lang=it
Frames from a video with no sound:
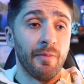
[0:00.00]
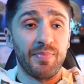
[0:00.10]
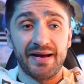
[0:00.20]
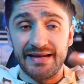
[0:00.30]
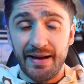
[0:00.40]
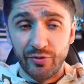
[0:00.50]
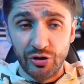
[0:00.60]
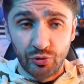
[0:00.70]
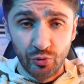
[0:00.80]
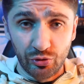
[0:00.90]
Parliamo
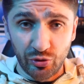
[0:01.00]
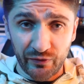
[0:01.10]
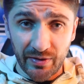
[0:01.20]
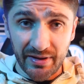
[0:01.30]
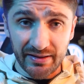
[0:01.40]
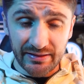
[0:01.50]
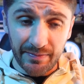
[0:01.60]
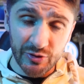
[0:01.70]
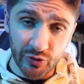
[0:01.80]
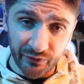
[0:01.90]
di tutto, ovviamente
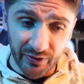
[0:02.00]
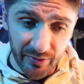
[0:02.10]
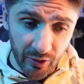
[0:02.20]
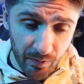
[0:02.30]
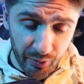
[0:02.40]
mi soffermerò un